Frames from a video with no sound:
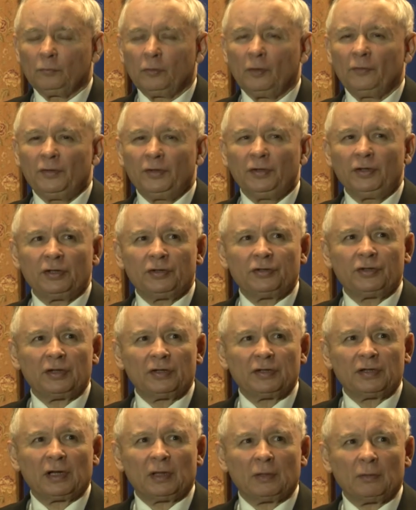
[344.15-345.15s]
powinni
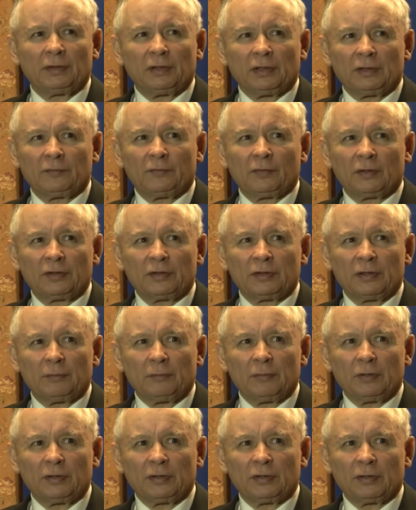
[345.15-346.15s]
chcieć zakładać własne
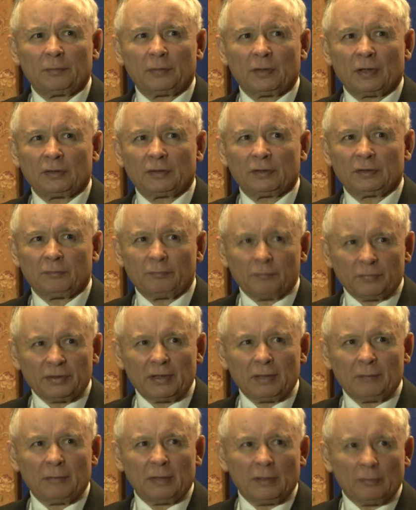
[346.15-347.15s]
miejsca pracy.
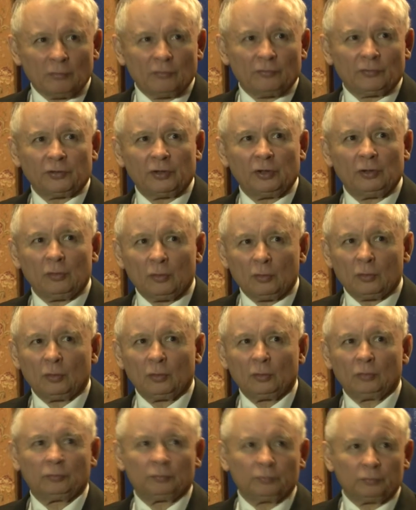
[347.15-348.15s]
Samemu w
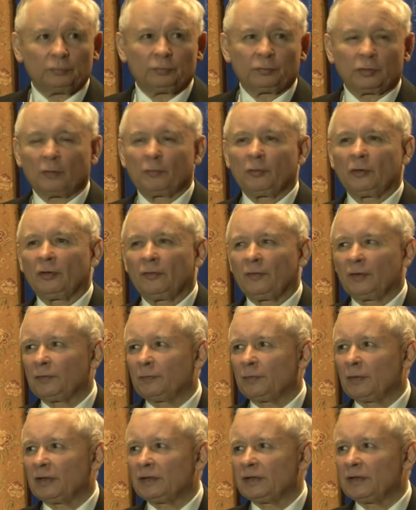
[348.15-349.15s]
kilku proponować
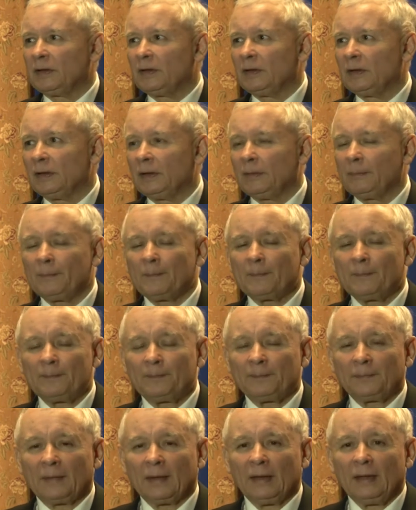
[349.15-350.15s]
pracę innym,
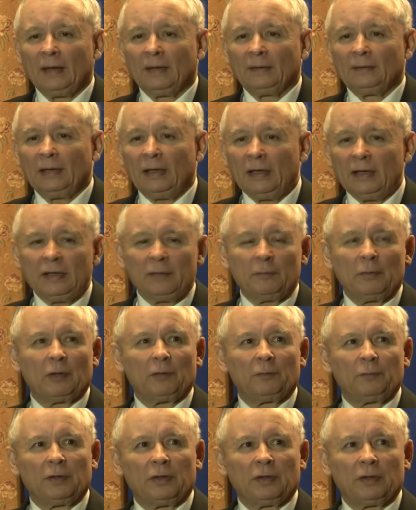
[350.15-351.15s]
no, ale nie
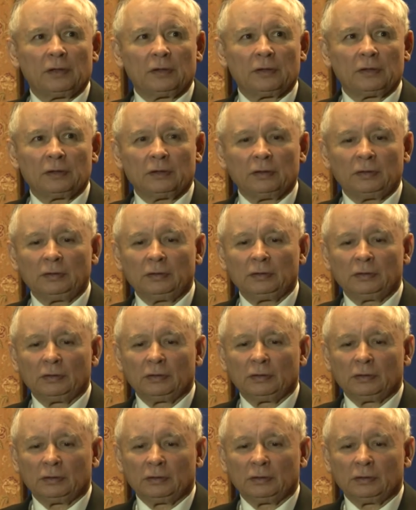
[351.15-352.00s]
mają pieniędzy